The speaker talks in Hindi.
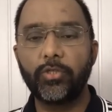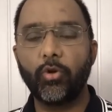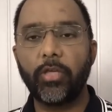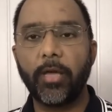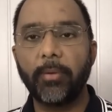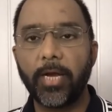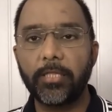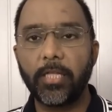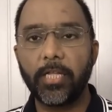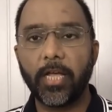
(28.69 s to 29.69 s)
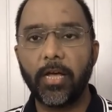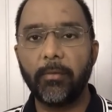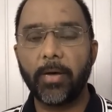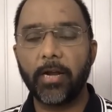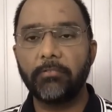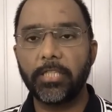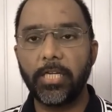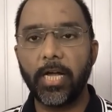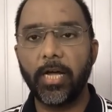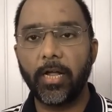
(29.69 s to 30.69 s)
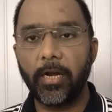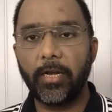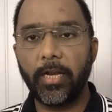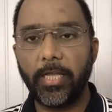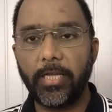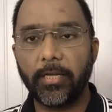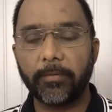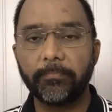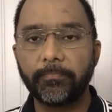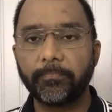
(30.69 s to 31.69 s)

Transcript: जो कि हमारा तरीका हमारा वतीरा नहीं है